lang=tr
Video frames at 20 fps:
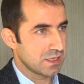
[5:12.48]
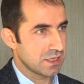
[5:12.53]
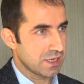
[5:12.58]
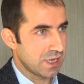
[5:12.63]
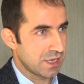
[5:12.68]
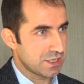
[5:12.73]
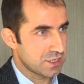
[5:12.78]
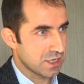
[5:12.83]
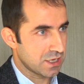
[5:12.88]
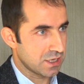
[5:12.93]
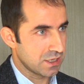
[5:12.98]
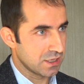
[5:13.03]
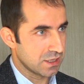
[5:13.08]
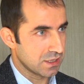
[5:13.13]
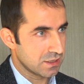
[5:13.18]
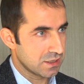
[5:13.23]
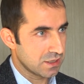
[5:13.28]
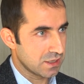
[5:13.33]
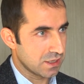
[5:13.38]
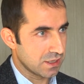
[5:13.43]
gerçekliği
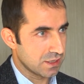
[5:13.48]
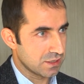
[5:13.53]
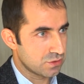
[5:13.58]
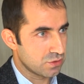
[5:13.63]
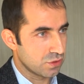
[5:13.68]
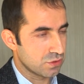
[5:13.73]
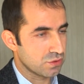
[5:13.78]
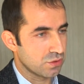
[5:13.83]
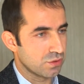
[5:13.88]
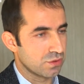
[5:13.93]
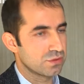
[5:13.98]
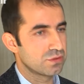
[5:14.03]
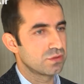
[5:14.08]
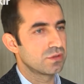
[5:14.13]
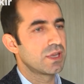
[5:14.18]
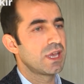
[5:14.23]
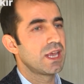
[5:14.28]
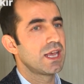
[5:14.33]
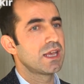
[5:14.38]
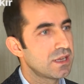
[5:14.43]
e, söz
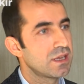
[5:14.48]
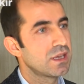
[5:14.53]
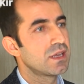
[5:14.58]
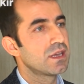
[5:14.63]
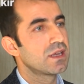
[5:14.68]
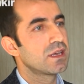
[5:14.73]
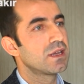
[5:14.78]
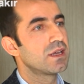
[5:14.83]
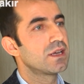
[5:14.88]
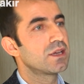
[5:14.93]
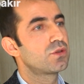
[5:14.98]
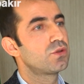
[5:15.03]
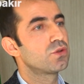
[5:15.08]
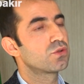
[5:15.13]
konusu. E,